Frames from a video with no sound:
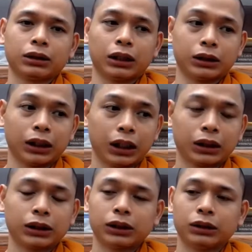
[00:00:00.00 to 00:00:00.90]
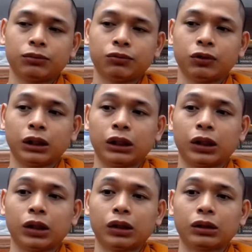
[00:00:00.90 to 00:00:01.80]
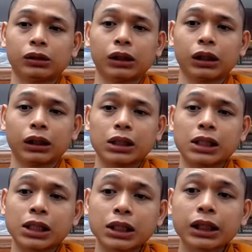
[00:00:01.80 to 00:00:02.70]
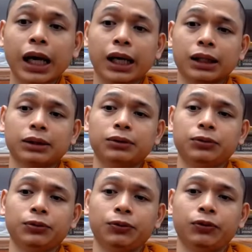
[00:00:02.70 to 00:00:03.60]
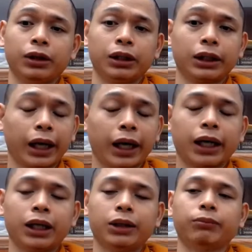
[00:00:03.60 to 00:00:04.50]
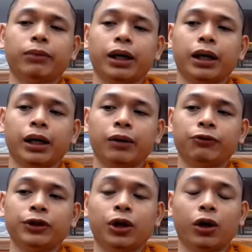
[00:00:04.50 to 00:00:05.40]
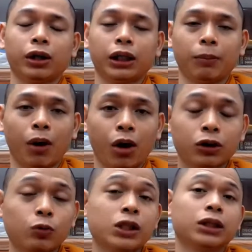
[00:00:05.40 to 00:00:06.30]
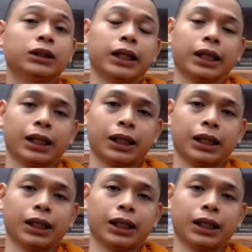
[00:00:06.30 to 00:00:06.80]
thành ra đó vị đó xứng đáng với cái mà vị đó đã bỏ công sức ra